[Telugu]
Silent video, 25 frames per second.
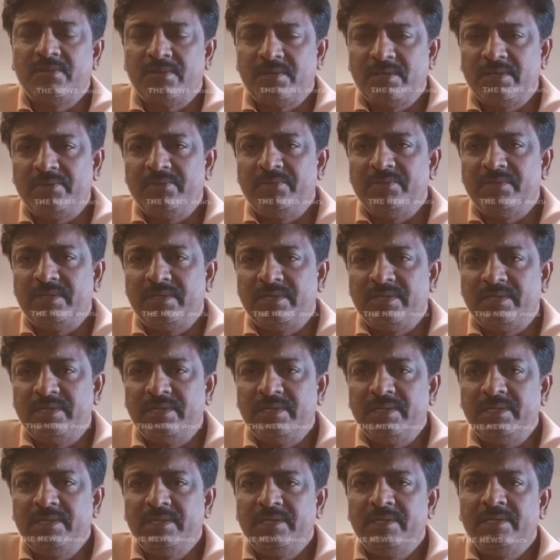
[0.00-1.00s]
రవీందర్
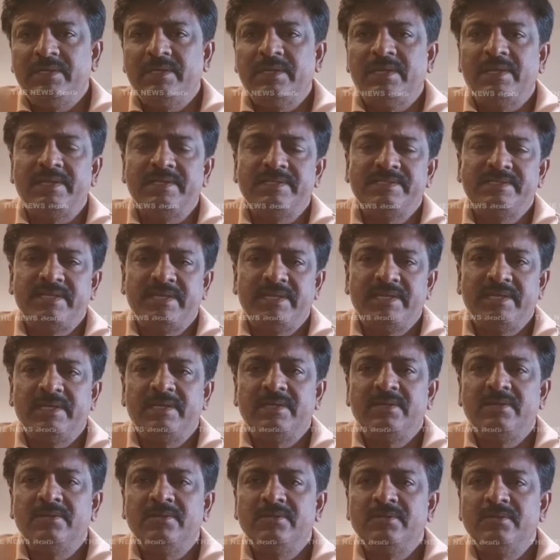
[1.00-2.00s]
రెడ్డి నిన్న అరెస్ట్
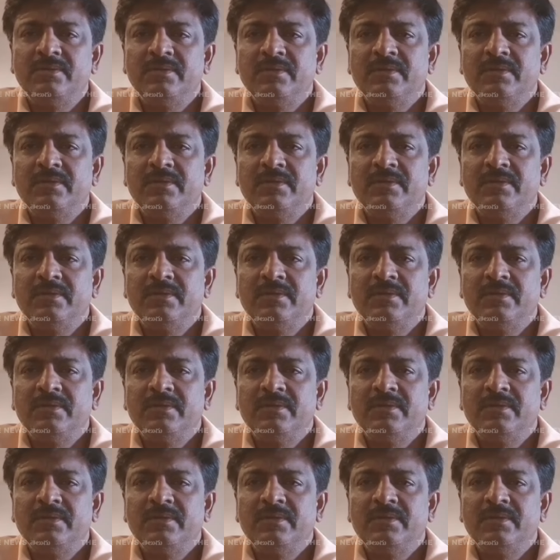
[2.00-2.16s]
అయినట్లు